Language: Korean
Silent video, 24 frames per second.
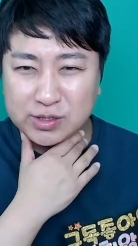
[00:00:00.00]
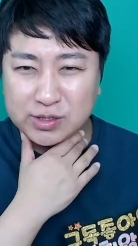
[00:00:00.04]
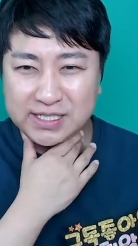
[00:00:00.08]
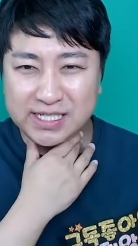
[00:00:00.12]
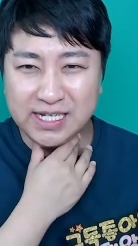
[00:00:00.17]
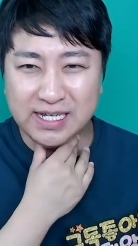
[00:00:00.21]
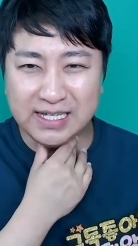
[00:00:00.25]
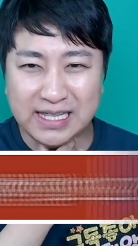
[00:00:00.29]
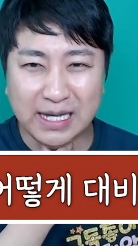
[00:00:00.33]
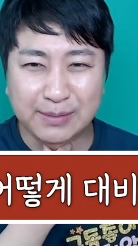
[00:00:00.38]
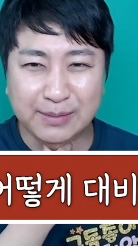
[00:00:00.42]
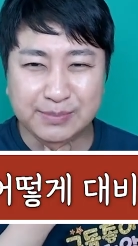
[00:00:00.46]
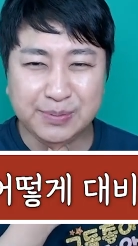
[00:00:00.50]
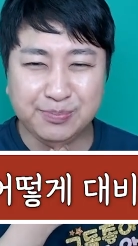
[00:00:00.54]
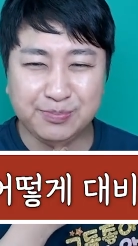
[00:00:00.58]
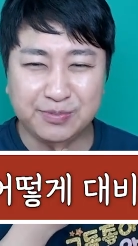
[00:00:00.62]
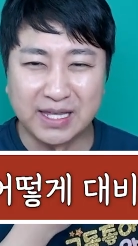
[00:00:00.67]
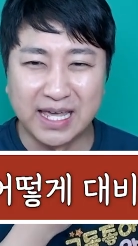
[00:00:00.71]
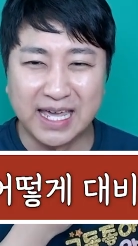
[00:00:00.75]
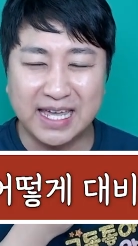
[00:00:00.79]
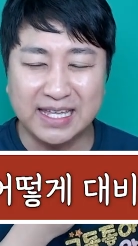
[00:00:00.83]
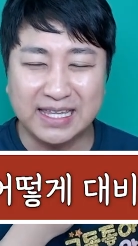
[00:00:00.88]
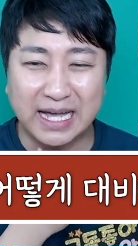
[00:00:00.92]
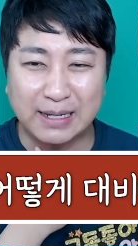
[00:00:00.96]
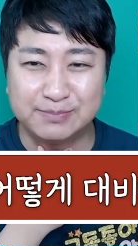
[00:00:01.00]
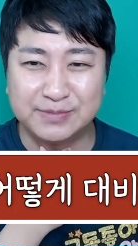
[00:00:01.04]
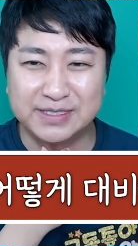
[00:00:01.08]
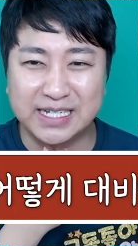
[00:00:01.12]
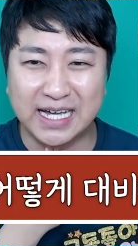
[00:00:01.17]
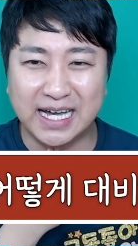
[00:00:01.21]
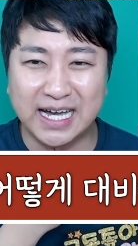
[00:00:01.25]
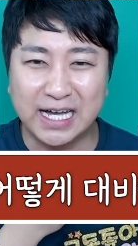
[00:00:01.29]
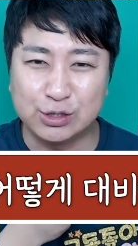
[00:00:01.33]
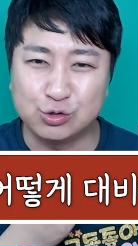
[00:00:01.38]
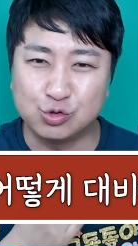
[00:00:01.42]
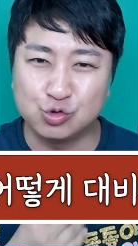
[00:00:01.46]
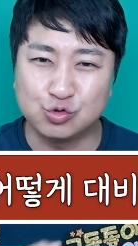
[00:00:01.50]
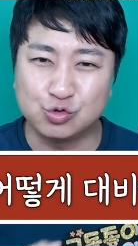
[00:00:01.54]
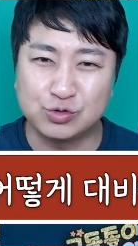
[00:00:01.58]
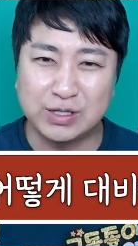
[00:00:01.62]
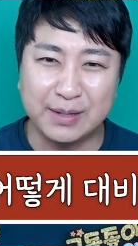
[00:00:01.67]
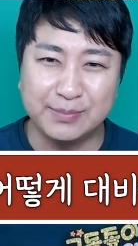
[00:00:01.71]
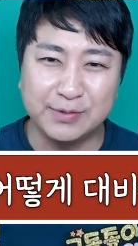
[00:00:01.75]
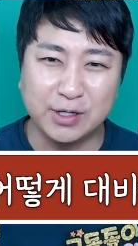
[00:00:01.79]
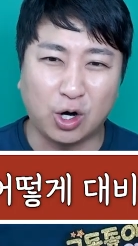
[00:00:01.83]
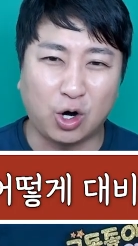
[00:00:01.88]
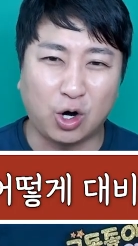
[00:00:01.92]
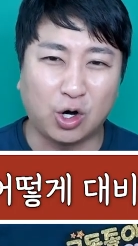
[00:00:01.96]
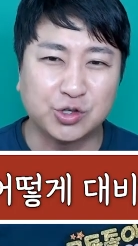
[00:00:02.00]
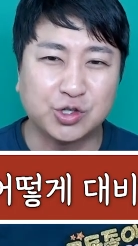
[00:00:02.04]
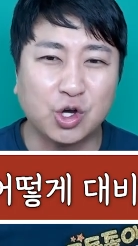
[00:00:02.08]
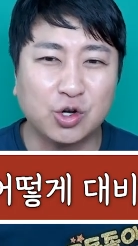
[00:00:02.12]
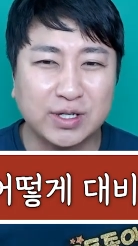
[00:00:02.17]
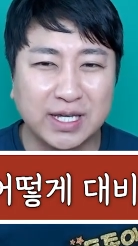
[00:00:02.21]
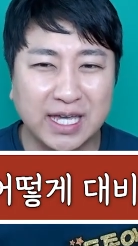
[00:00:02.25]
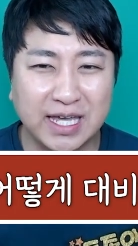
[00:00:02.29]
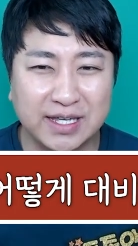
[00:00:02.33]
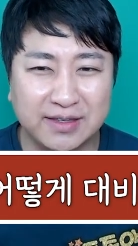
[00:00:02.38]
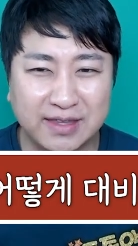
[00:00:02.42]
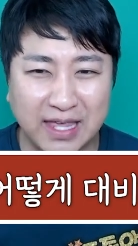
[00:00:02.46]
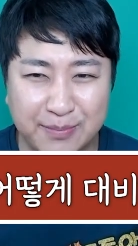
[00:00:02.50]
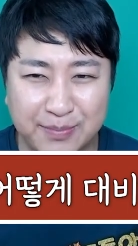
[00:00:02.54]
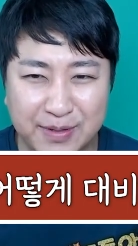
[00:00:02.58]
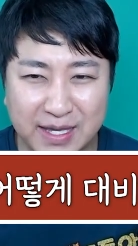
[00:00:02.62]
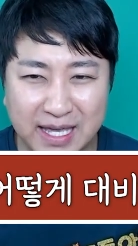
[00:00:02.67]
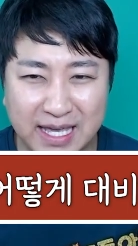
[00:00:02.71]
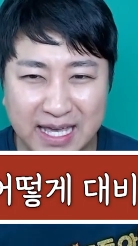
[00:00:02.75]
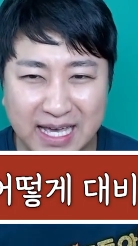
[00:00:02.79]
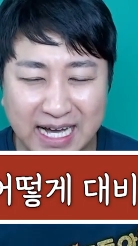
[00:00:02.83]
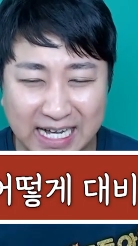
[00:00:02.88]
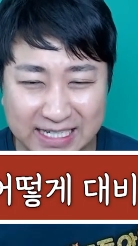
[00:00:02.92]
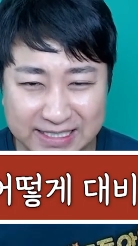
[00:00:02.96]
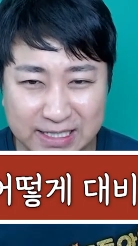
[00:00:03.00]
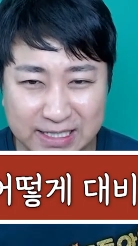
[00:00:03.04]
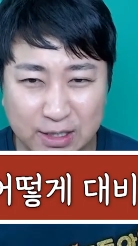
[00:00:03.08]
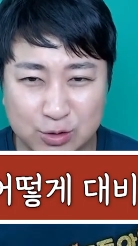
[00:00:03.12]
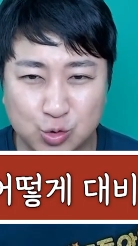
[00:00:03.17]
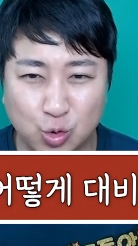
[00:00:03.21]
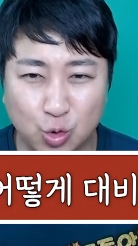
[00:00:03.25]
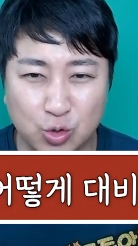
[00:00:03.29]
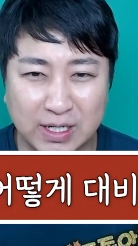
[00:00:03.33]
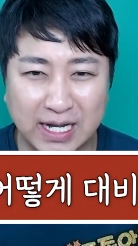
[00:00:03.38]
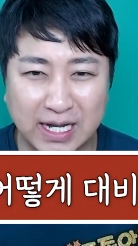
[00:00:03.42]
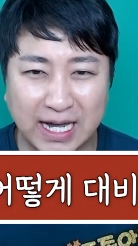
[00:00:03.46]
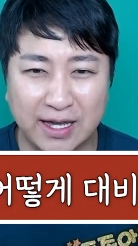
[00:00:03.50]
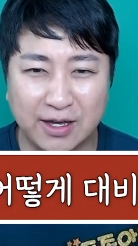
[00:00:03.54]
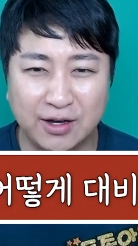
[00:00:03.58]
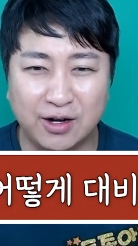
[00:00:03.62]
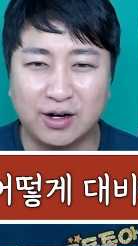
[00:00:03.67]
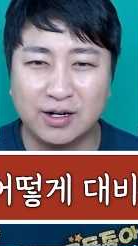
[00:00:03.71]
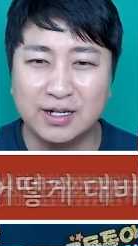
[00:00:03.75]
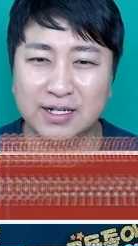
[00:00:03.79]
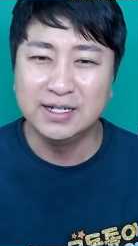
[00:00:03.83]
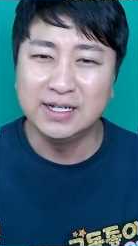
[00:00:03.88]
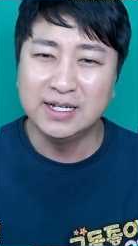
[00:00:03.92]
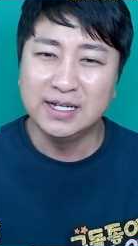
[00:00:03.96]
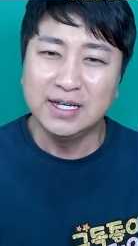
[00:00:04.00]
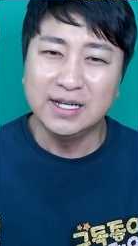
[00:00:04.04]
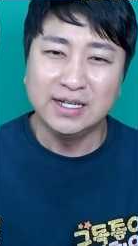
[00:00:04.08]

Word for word: 혹시 3 0대 남자 유삼이 어떻게 대비해야 가장 좋을까요?